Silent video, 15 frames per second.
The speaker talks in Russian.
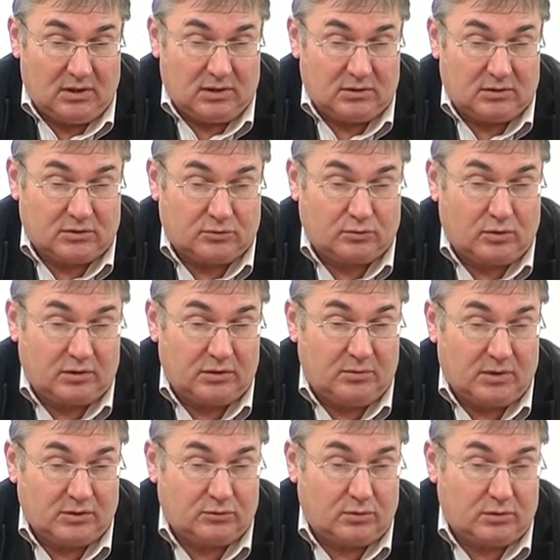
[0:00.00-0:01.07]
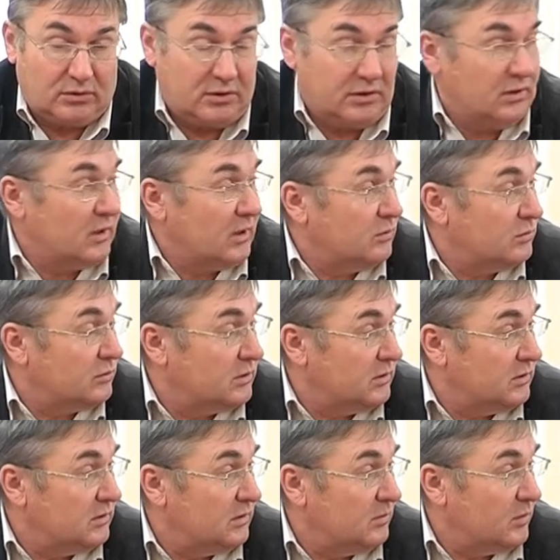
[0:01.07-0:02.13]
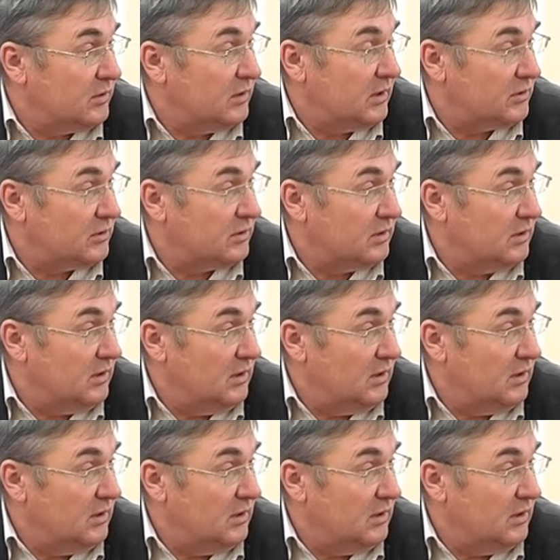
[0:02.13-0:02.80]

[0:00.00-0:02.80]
это 42-43 градуса на подаче.